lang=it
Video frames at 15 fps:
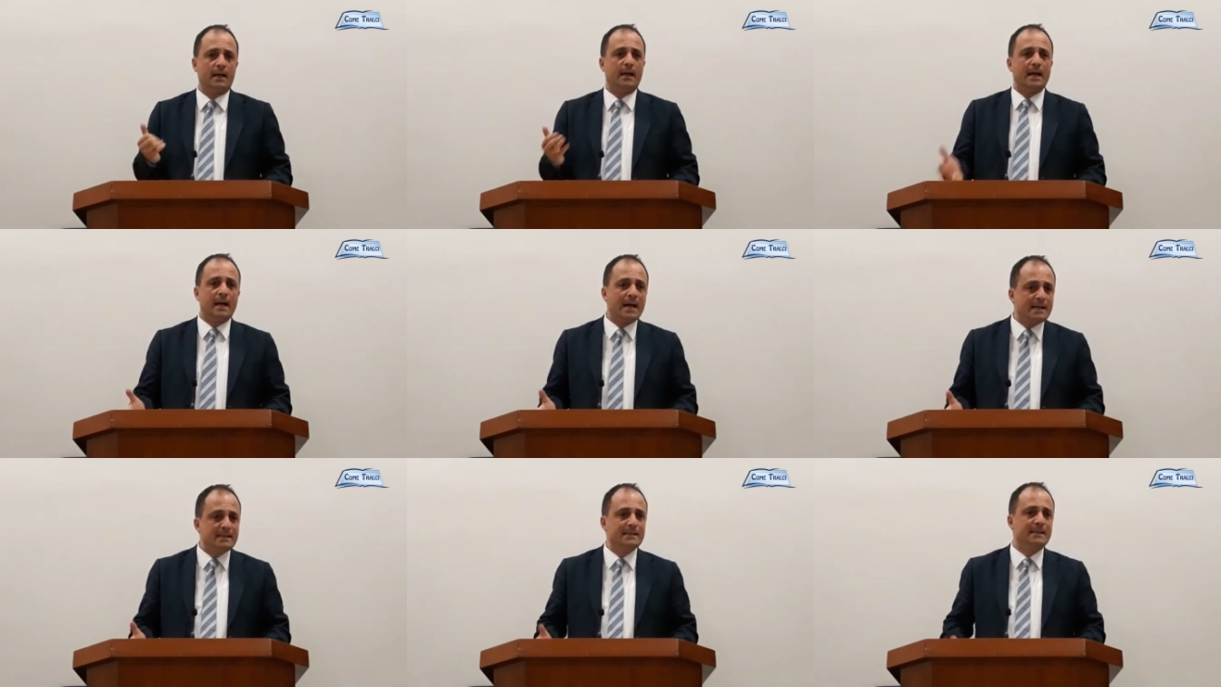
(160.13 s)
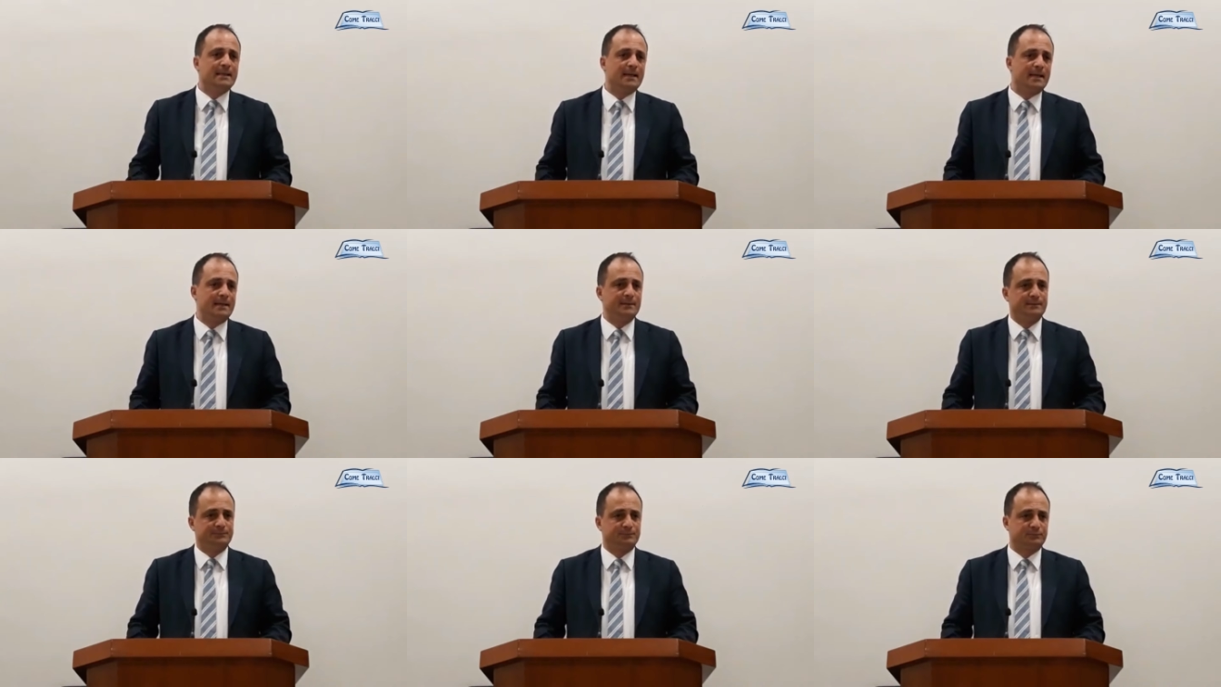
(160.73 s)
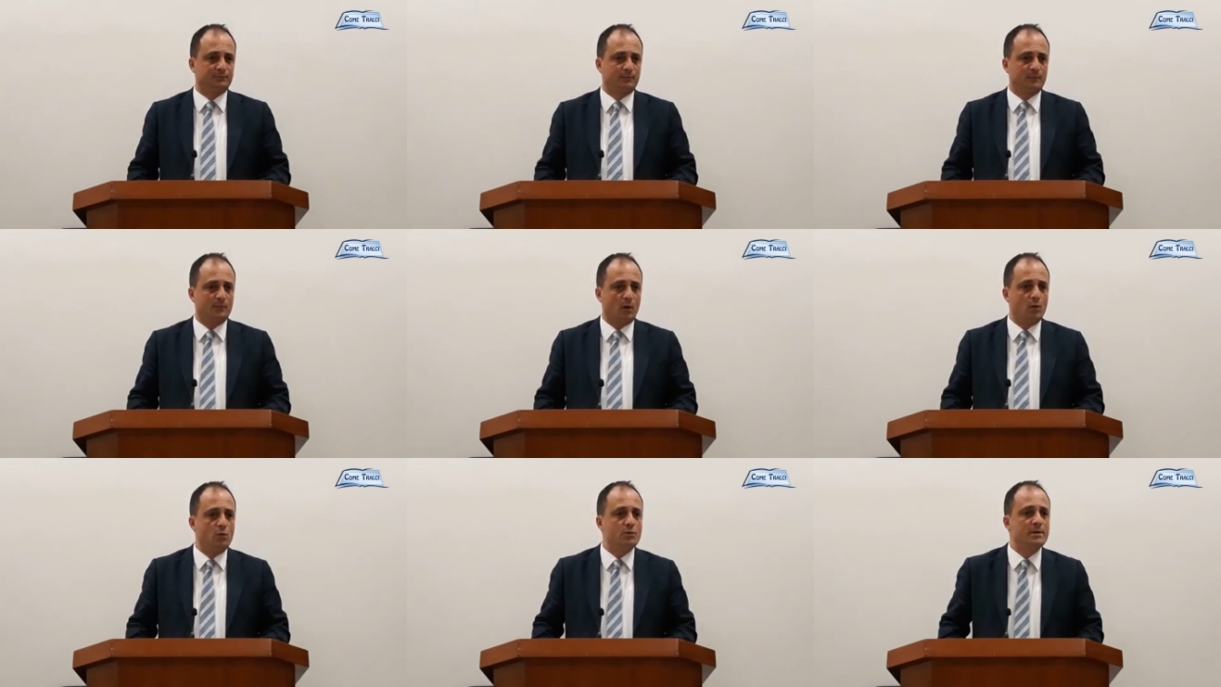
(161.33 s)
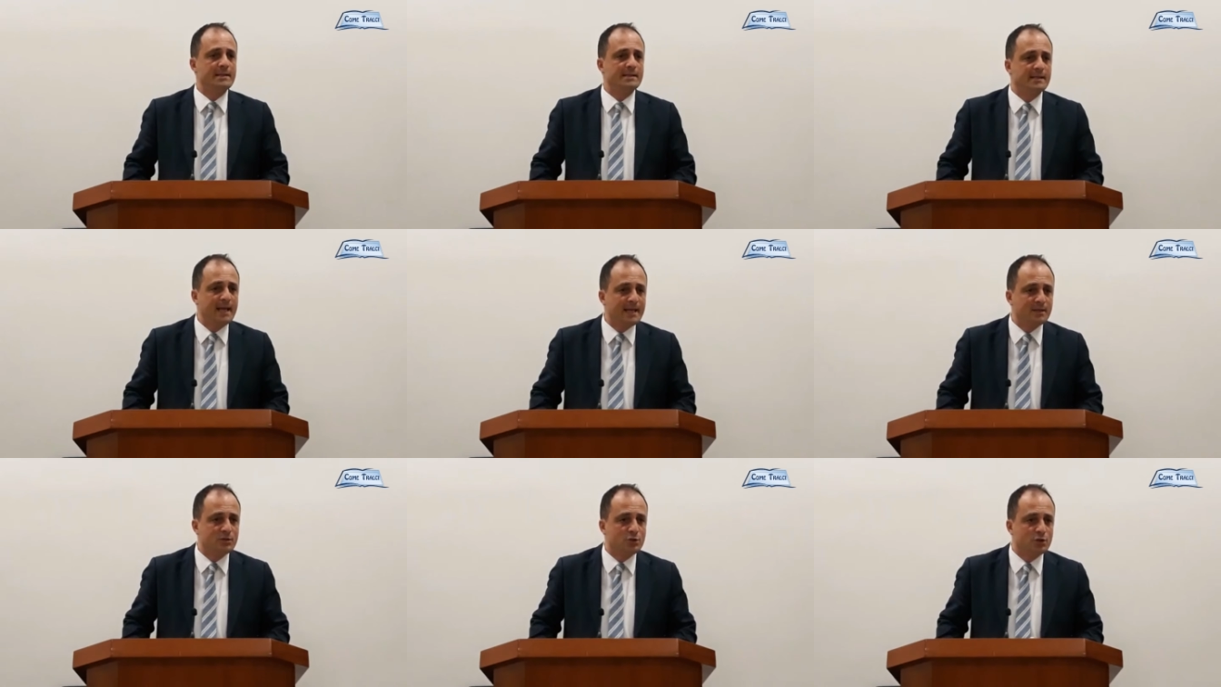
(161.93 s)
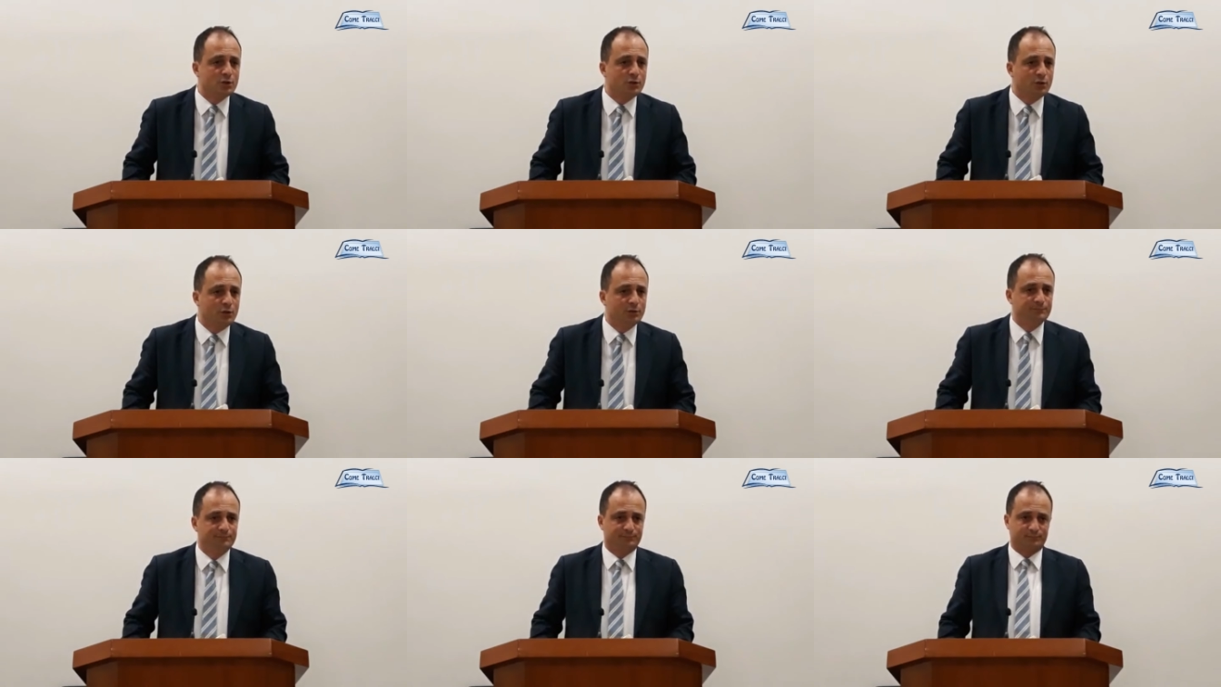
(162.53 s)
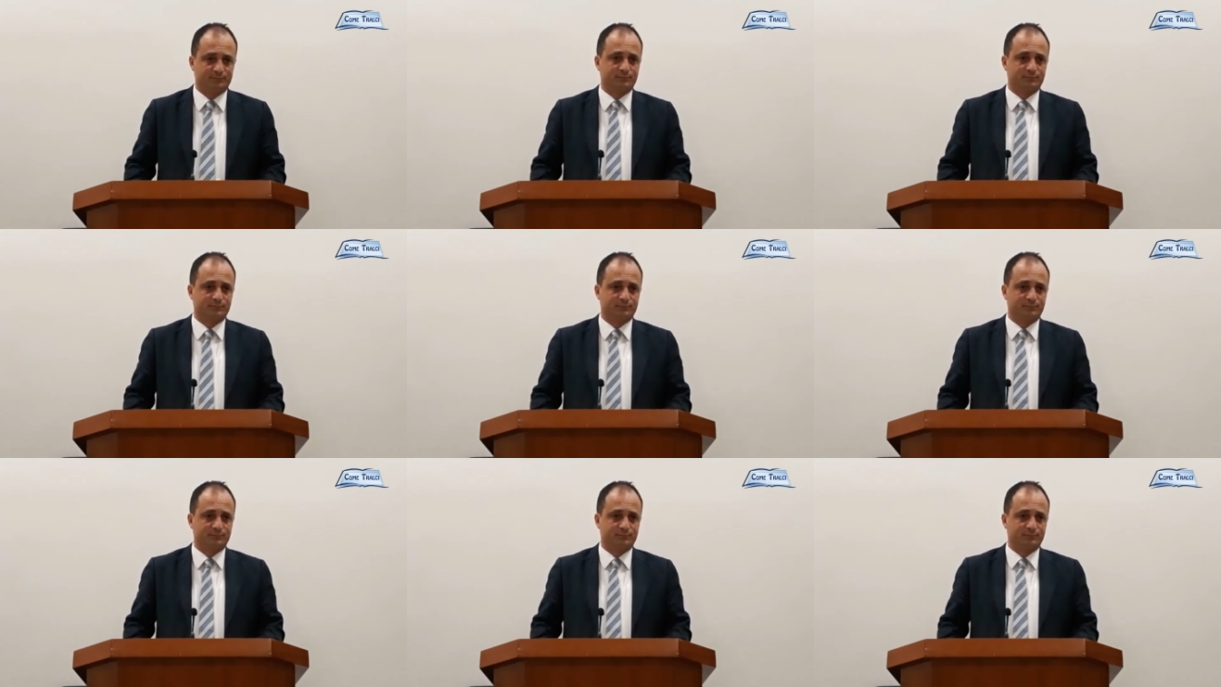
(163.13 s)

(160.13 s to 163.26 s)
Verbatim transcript: anche un esercito